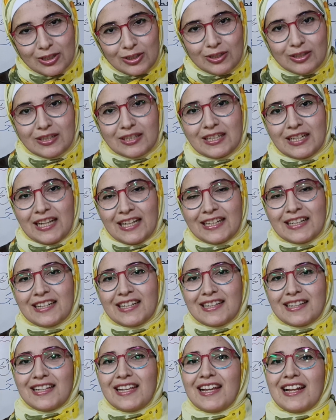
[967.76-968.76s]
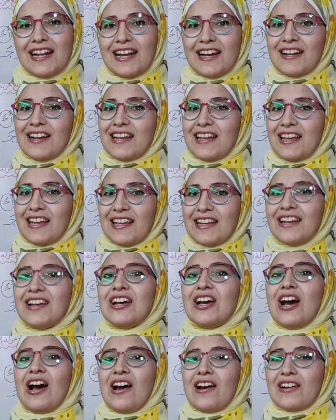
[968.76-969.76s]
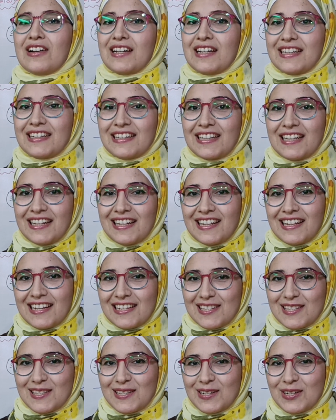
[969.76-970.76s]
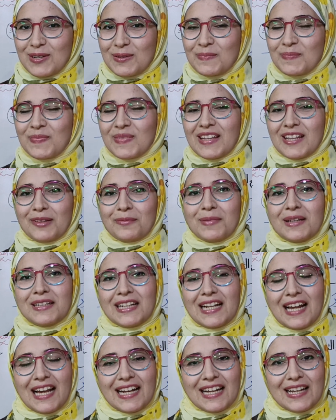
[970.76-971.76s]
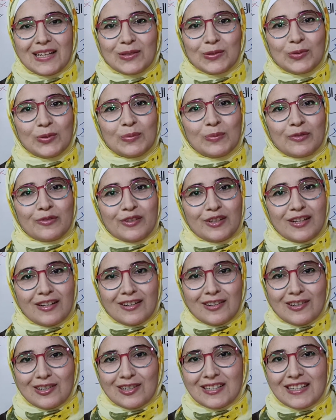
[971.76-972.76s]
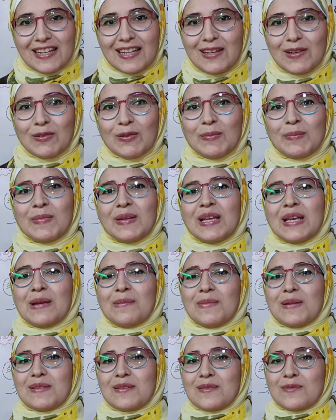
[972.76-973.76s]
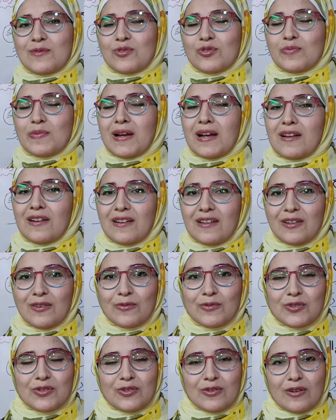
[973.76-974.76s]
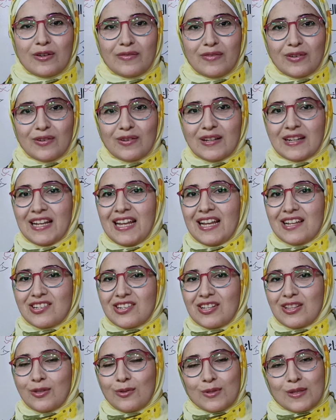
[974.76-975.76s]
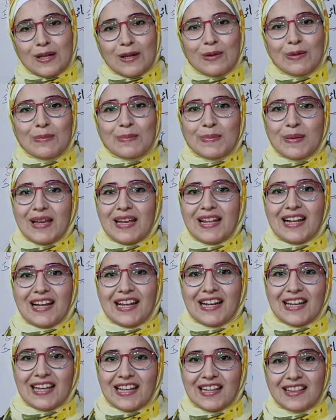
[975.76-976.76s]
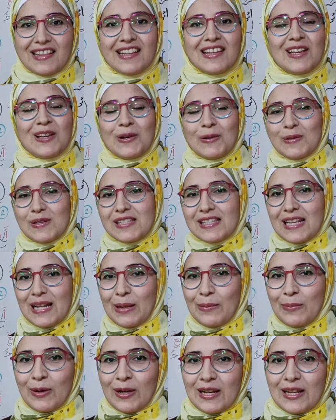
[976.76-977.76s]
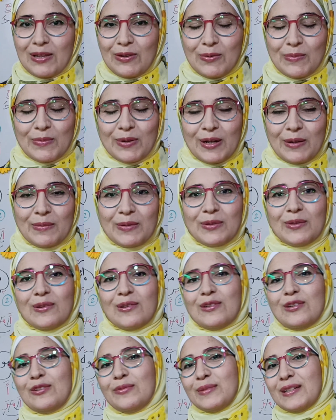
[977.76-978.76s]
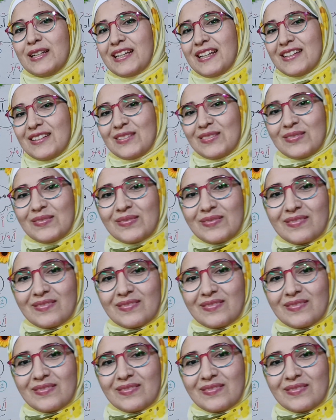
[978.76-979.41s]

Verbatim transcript: نقدر ان احنا نتنقل على ايه حركة الكسر اتمنى الحلقة تكون مفيدة النهاردة ليكم ما تنسوش بقى لايك واشتراك في القناة عشان توصلكم باقي الحلقات والسلام عليكم ورحمة الله وبركاته